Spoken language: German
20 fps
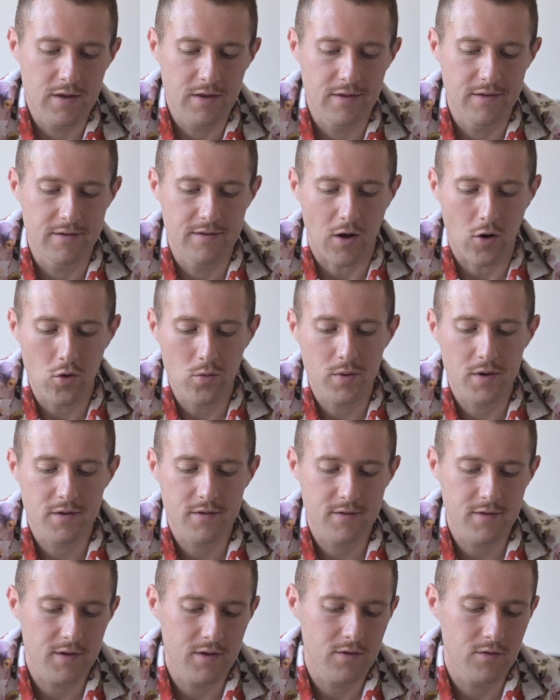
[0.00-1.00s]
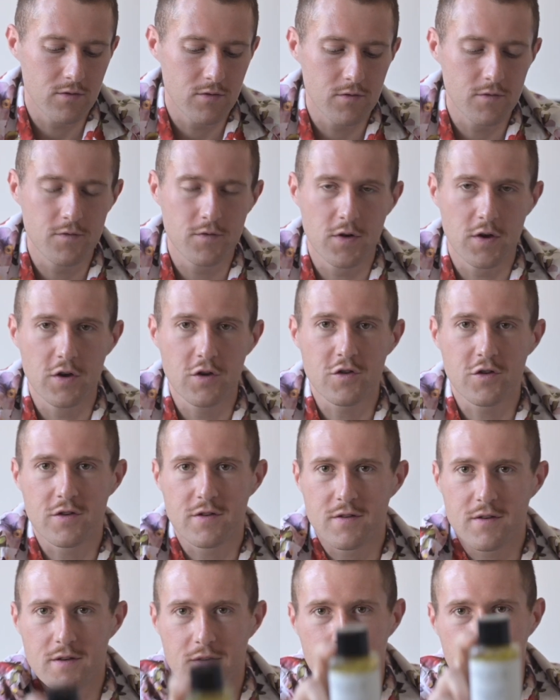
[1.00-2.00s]
sauberste und
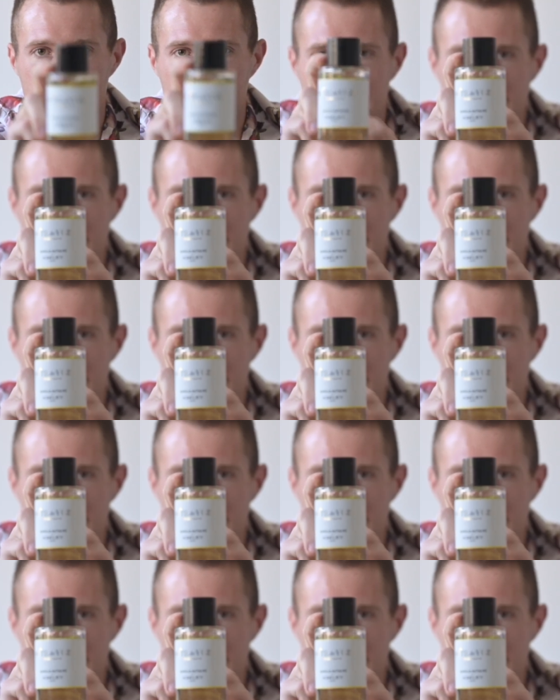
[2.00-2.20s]
frischeste.